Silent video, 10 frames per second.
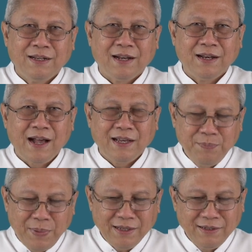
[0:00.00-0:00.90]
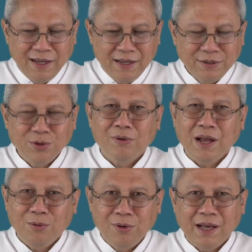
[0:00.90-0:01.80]
Dan akibatnya
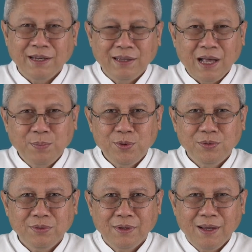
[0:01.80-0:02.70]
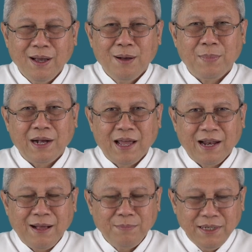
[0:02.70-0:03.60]
seolah-olah kita pun
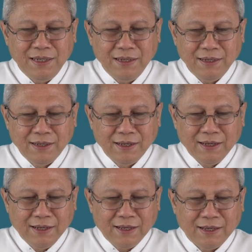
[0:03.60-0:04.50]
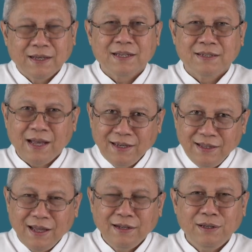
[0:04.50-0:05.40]
mengalami
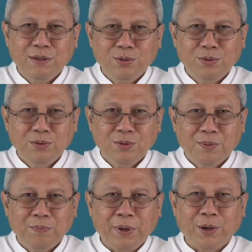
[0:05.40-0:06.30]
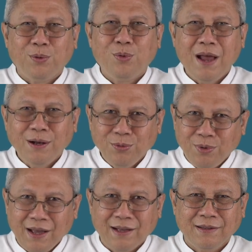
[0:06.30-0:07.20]
kesakitan itu
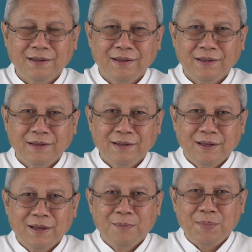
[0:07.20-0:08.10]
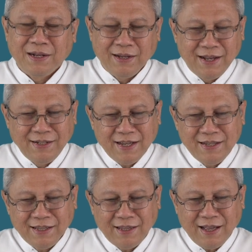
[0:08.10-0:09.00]
berulang-ulang. Padahal
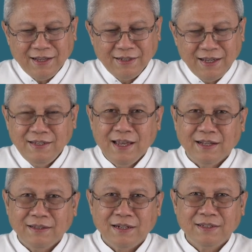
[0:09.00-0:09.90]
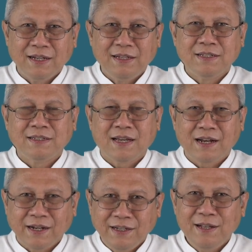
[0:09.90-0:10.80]
kenyataannya yang terjadi
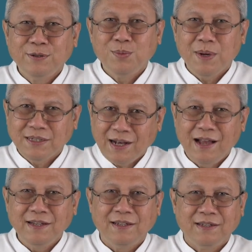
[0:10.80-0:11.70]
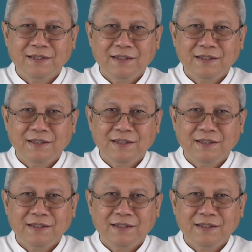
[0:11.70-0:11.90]
secara real cuma sekali